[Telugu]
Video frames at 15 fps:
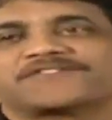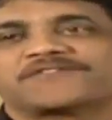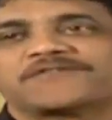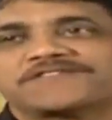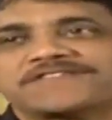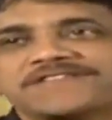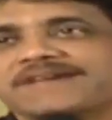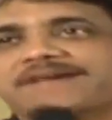నెక్స్ట్కి um,
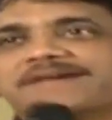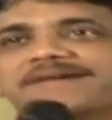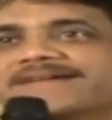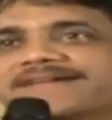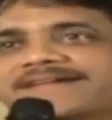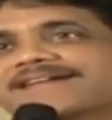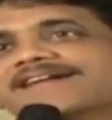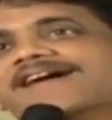వస్తే
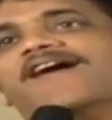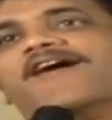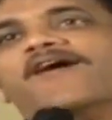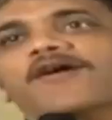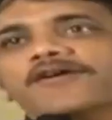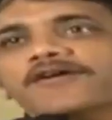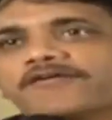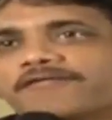
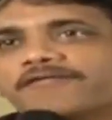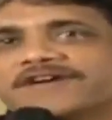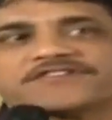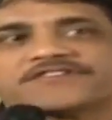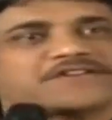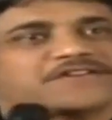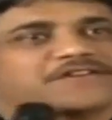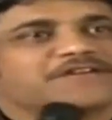ఆడియో
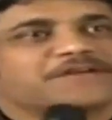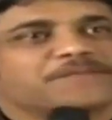ఫంక్షన్